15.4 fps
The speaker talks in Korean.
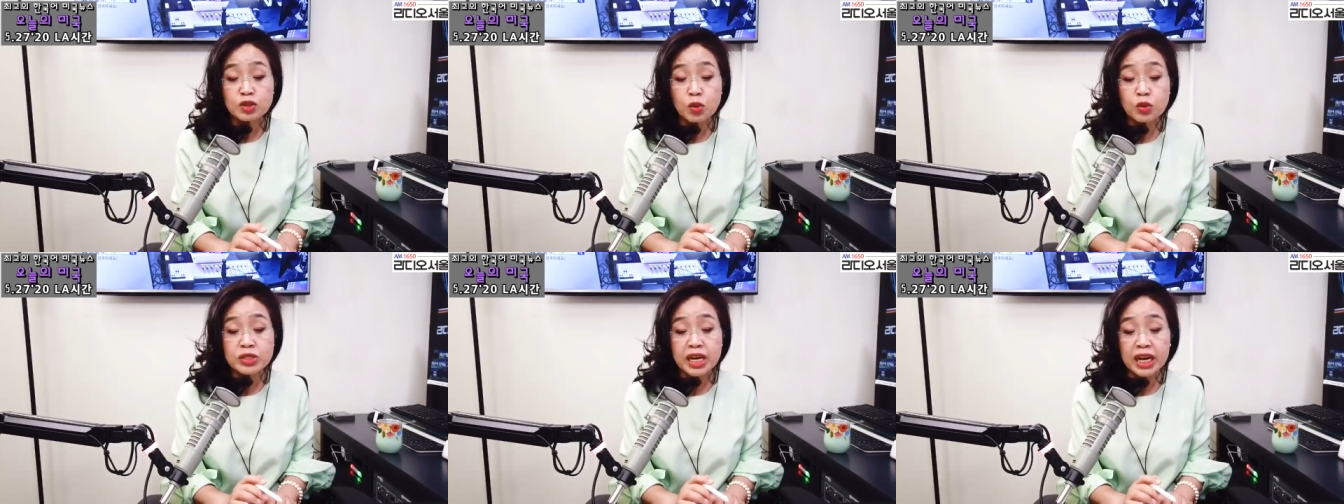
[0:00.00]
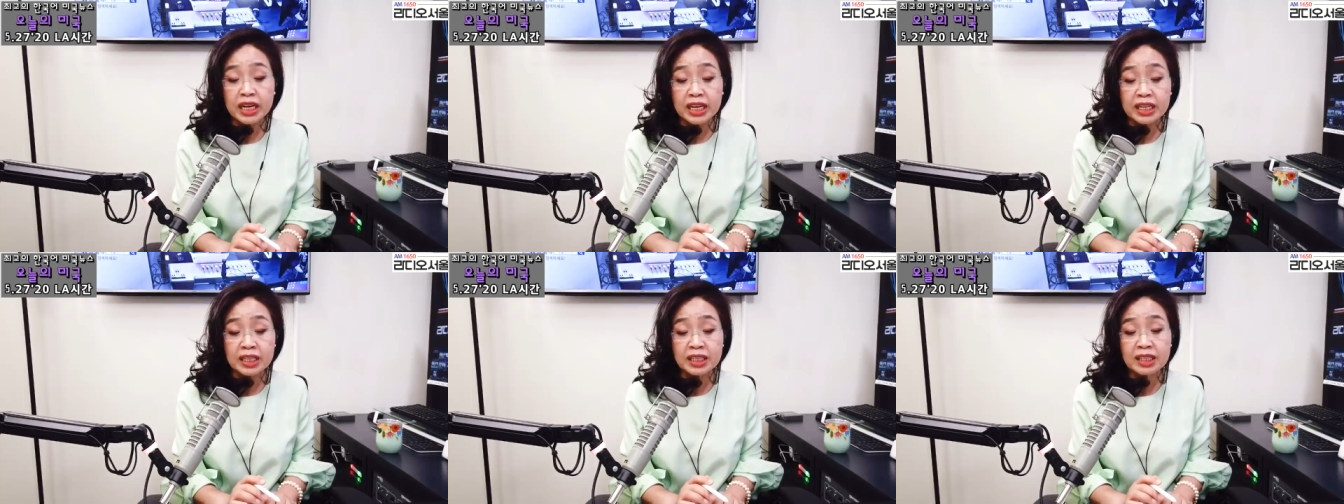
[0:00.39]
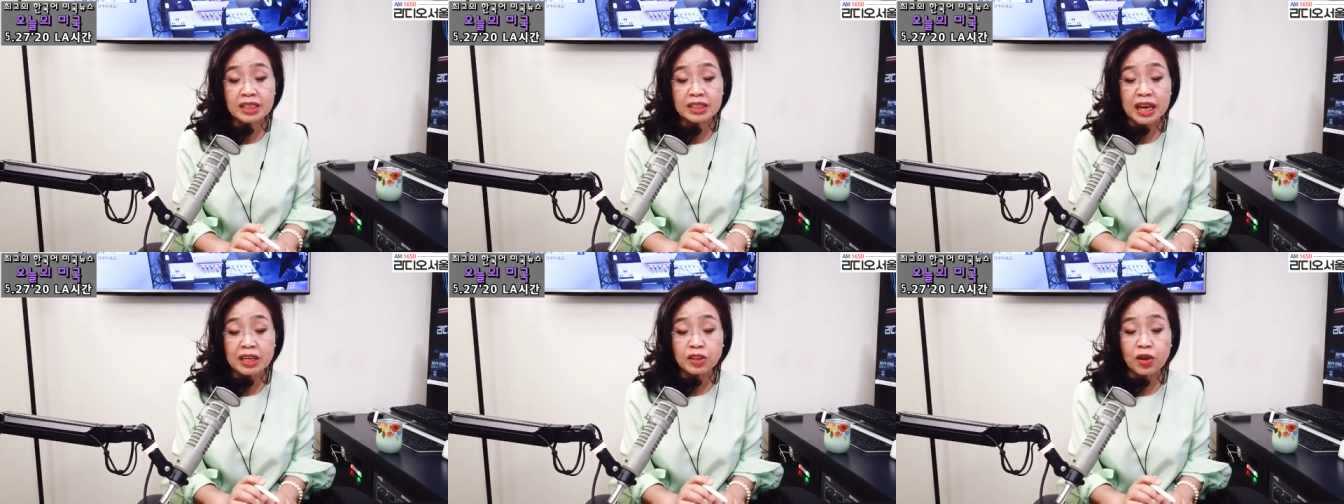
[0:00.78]

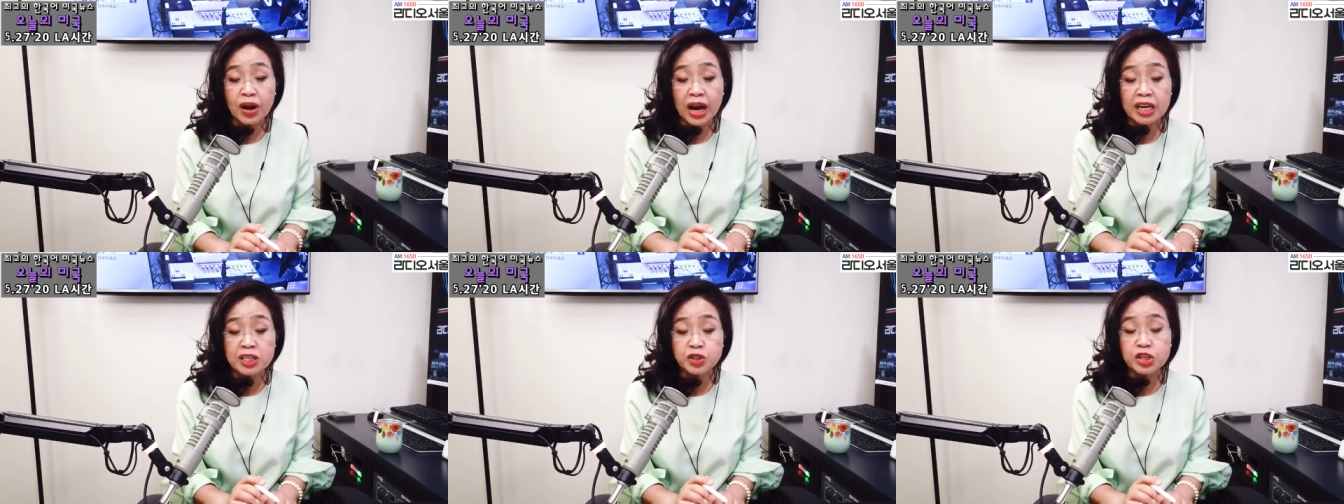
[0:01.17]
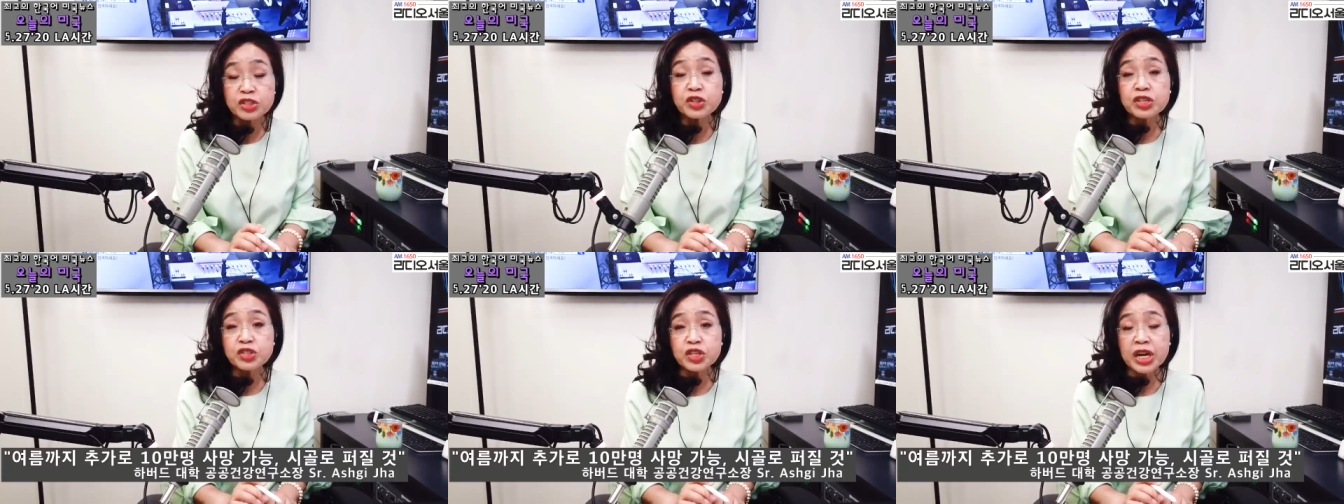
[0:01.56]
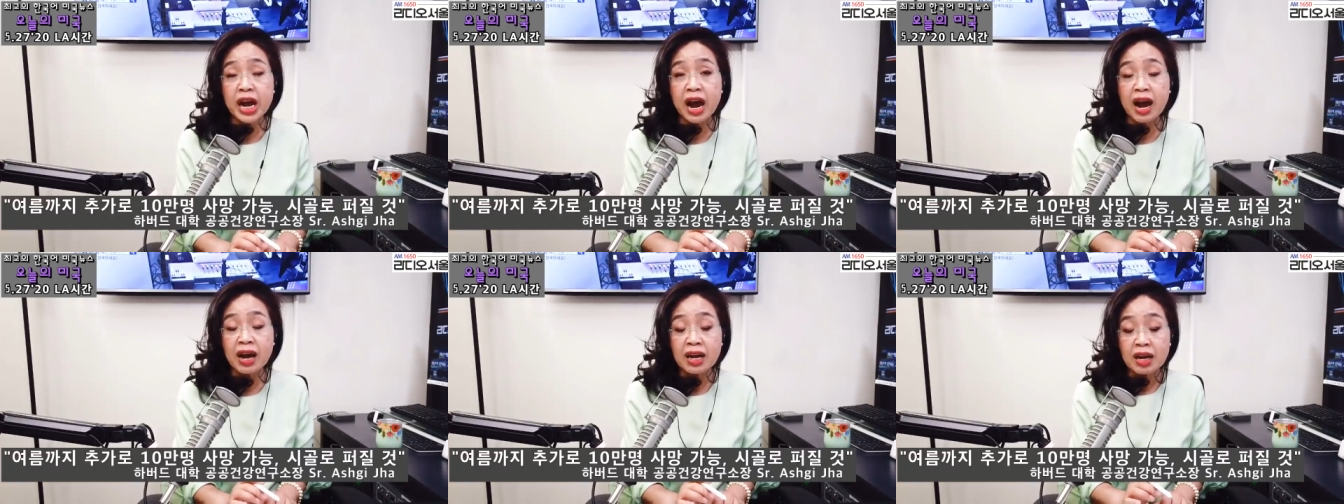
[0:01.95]
소장인 닥터 아쉬시
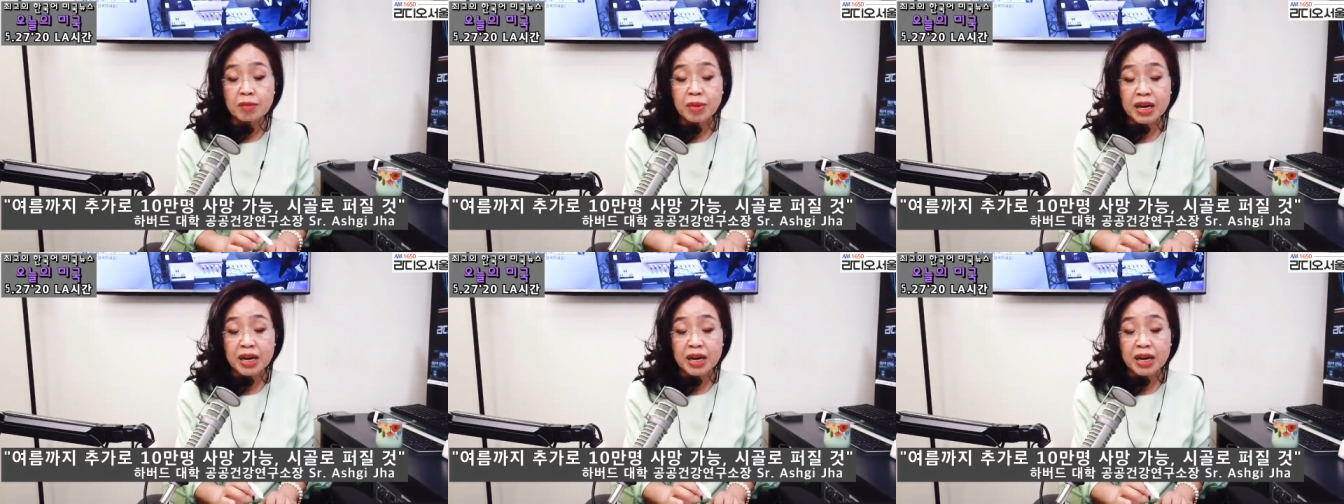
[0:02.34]
지아